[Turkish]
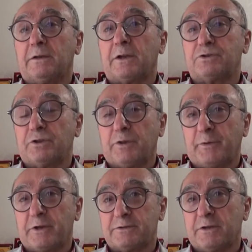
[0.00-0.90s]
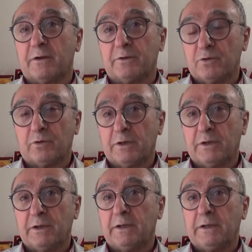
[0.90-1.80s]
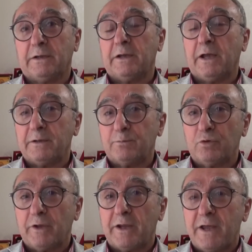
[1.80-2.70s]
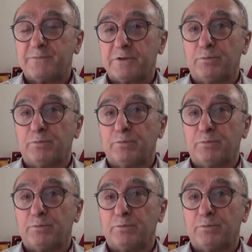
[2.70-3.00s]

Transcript: raçete parası alınıyor. Yani bunlar hepsi bir